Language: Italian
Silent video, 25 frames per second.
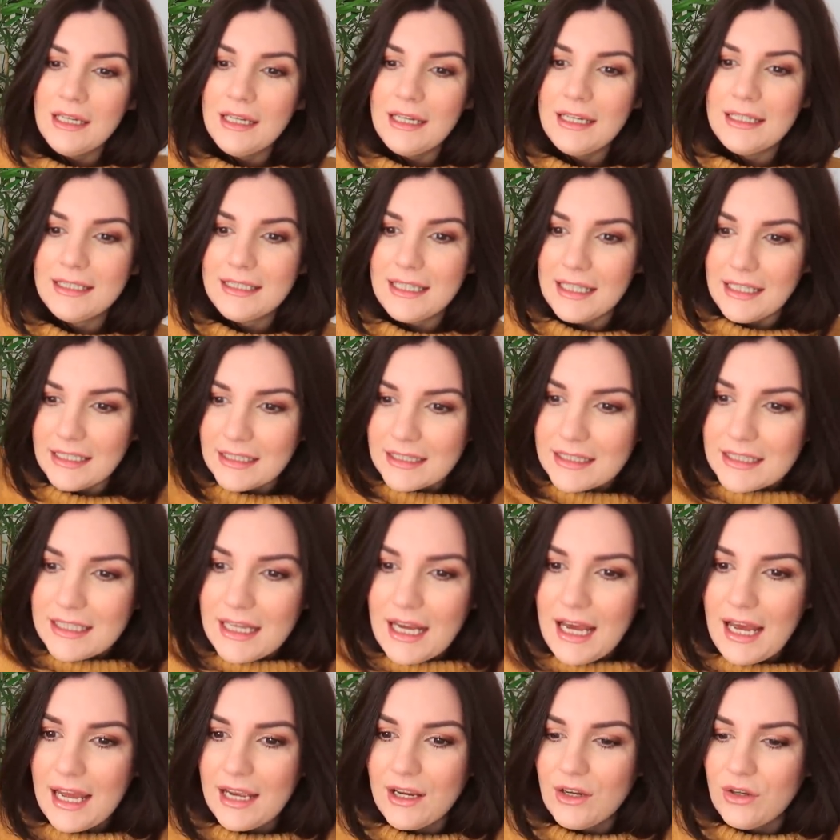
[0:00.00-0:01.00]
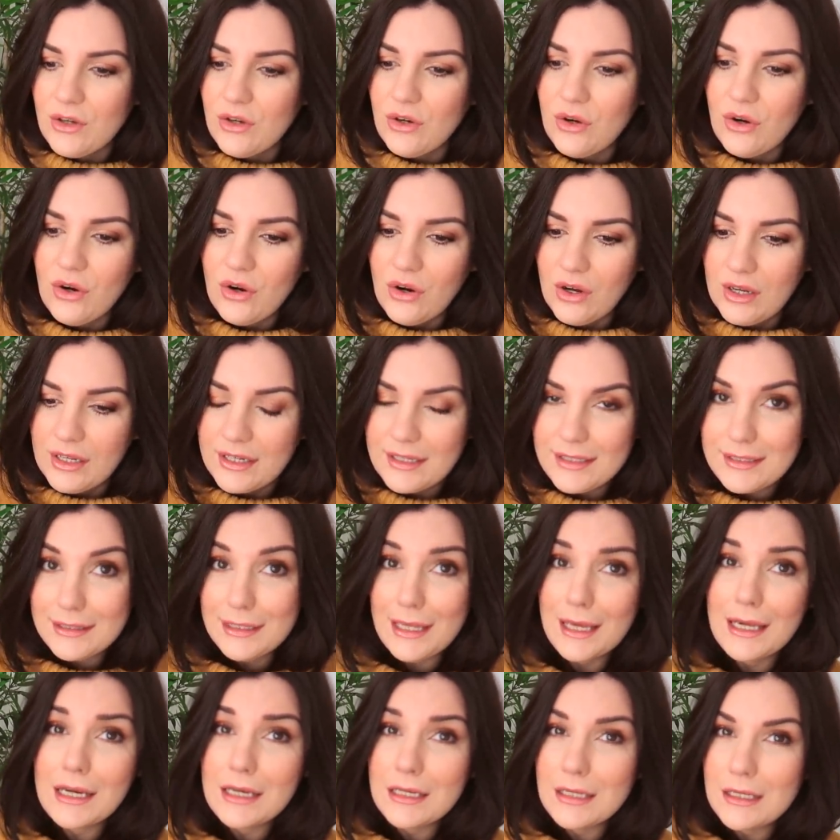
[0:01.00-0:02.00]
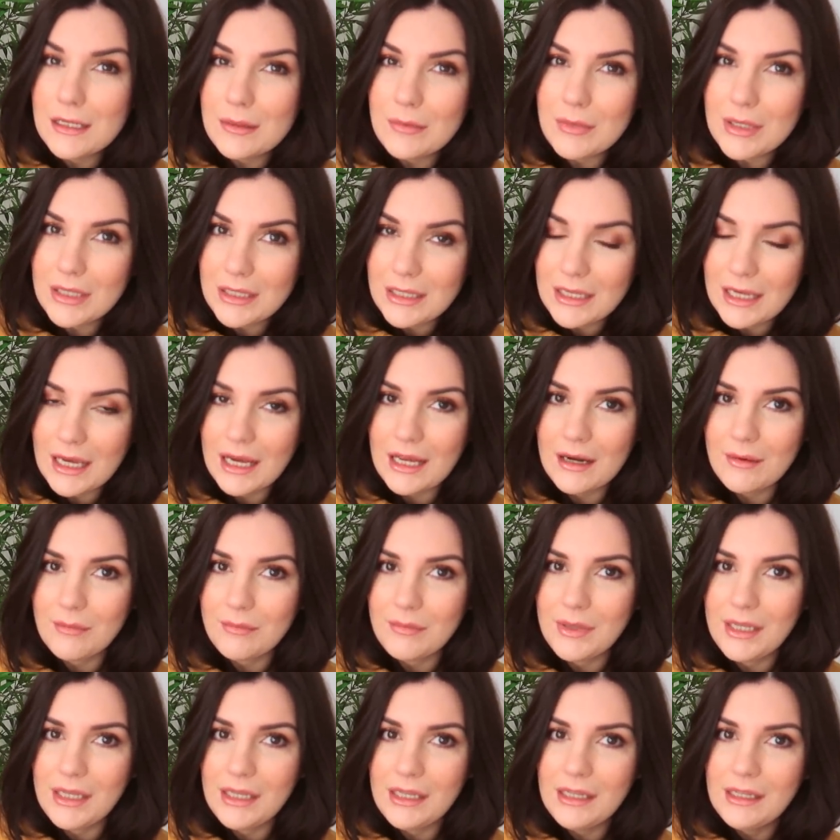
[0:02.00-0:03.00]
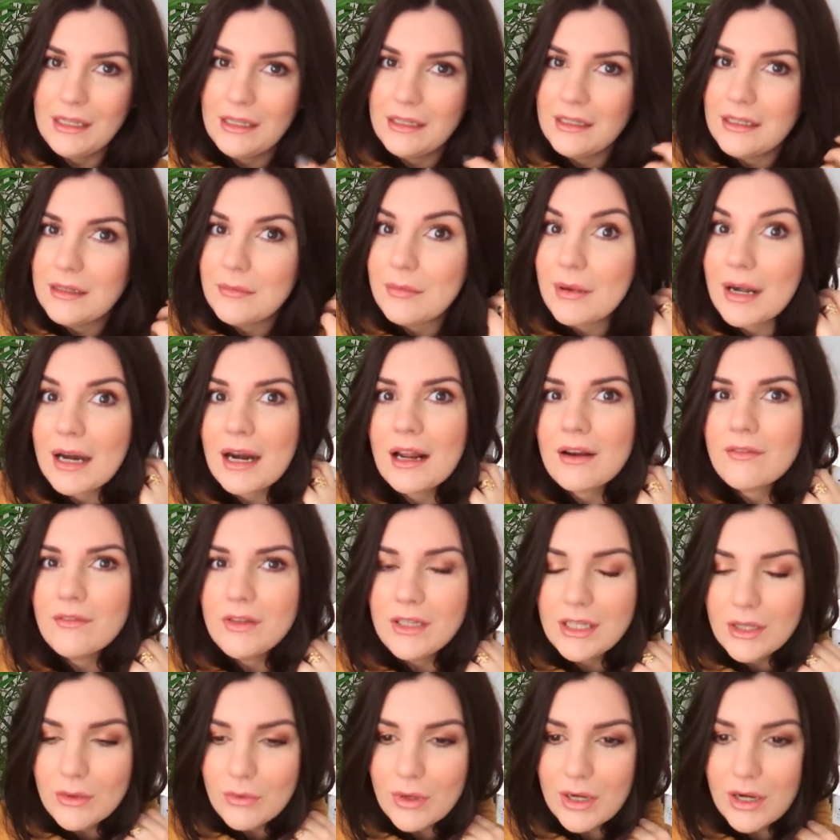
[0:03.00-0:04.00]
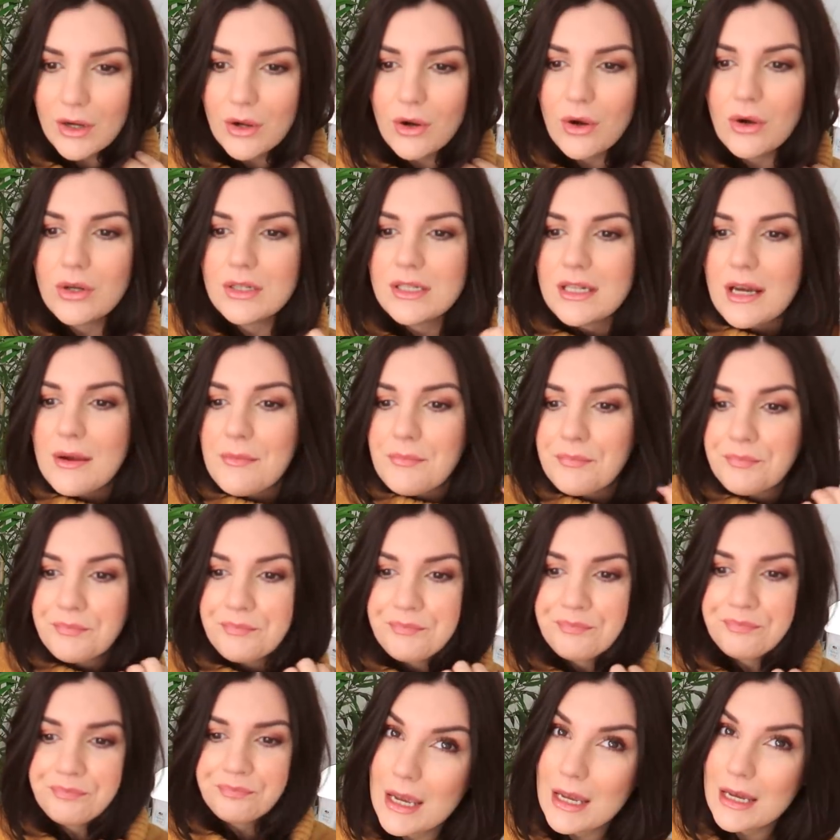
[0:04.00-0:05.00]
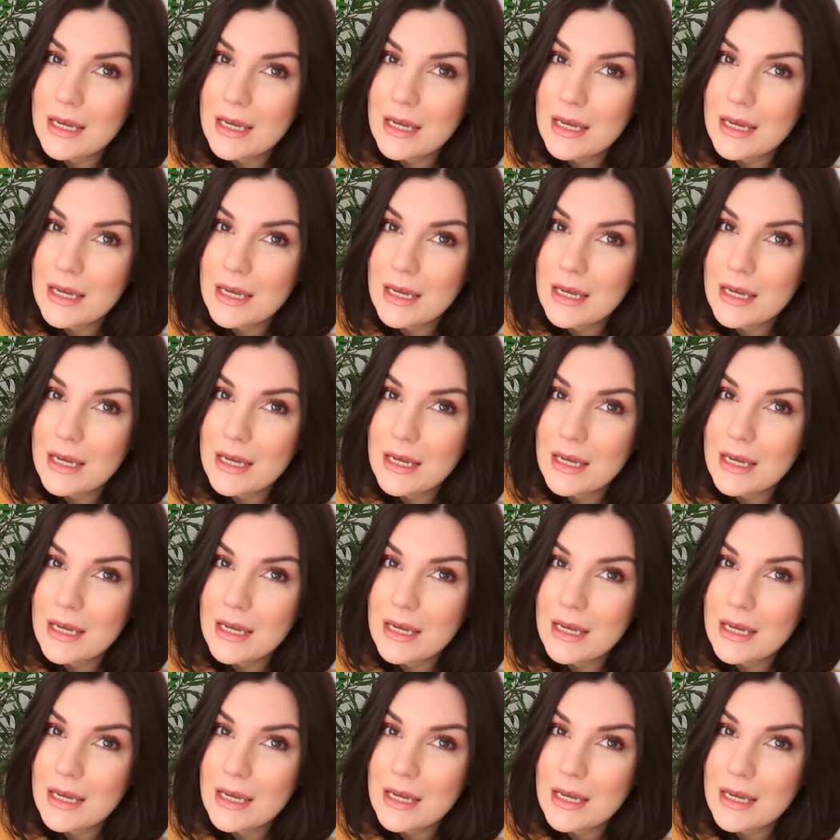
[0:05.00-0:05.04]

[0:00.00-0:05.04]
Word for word: eh, senza ecco rischiare di dimenticarmi di parlarvi di qualcosa